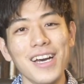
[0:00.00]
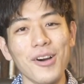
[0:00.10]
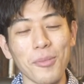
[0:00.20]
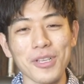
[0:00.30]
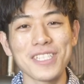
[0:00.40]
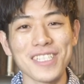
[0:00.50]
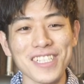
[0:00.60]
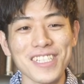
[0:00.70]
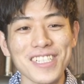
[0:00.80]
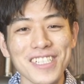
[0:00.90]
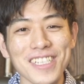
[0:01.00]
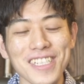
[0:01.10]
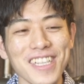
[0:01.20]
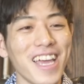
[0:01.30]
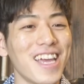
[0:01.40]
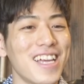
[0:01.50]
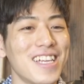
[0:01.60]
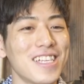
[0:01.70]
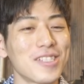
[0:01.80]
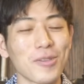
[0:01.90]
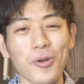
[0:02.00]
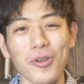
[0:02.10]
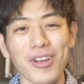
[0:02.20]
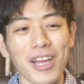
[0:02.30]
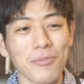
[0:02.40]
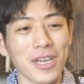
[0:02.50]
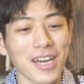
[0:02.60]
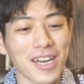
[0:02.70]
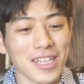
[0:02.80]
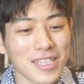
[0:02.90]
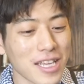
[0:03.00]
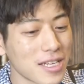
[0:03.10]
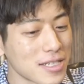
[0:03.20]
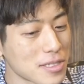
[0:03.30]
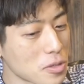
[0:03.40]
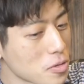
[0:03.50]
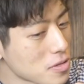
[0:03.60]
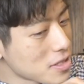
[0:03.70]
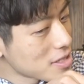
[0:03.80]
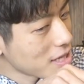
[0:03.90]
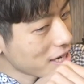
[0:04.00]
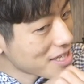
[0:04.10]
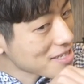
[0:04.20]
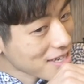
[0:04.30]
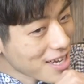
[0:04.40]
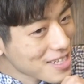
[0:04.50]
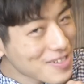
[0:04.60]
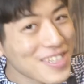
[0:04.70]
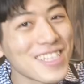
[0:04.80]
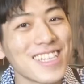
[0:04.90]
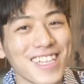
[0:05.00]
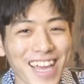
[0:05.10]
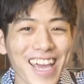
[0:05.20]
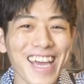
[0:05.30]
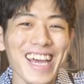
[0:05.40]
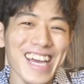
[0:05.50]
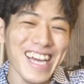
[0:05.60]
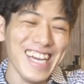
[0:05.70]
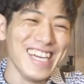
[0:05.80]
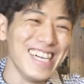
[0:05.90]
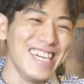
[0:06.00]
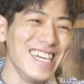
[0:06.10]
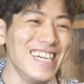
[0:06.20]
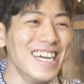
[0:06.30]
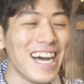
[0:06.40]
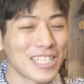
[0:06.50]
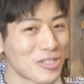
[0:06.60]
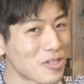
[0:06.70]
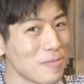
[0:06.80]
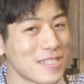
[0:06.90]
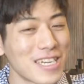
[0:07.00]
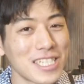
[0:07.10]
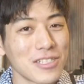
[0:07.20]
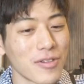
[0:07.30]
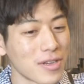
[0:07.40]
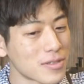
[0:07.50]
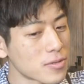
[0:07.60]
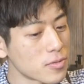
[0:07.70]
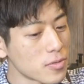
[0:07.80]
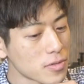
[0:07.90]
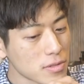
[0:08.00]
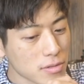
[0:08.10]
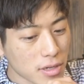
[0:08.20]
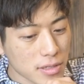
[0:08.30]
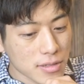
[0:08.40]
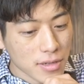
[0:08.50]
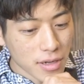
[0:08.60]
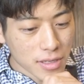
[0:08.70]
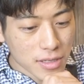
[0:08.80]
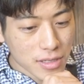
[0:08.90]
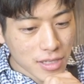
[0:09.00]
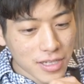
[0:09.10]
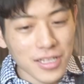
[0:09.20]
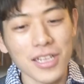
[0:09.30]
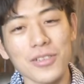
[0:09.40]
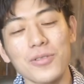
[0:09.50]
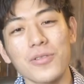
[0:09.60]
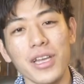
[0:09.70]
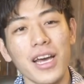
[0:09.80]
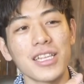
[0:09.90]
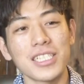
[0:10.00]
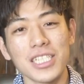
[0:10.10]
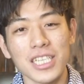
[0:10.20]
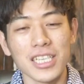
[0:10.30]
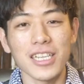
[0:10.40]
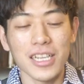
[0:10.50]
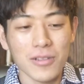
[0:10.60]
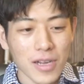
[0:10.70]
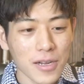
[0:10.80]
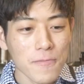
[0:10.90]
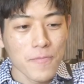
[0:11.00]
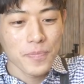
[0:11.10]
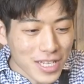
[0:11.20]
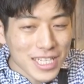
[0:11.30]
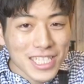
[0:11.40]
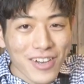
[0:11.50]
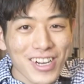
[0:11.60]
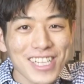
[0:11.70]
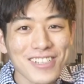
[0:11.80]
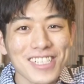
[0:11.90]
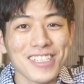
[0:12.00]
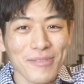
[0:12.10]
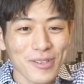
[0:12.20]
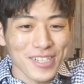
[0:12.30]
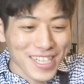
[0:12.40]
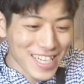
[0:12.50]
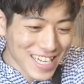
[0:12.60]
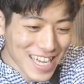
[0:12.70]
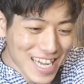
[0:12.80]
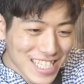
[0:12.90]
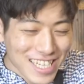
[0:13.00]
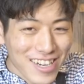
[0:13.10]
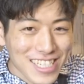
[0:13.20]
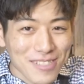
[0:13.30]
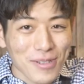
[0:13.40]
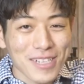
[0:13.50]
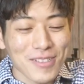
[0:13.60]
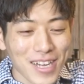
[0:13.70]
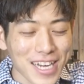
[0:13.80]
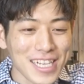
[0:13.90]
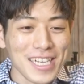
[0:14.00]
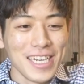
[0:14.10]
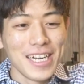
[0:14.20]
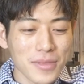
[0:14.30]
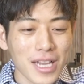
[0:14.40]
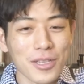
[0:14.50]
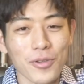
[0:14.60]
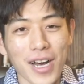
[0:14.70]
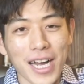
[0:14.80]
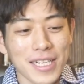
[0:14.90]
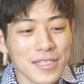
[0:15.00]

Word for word: 思いつつ、でちょっと頃合いを見計らって「その靴ってあれですか?」とかねちょっと珍しいのは「その靴なんすか?」って言ってちょっとね話聞いたりとか、ね、触りたくなっちゃって僕触らせてもらうとか、あとは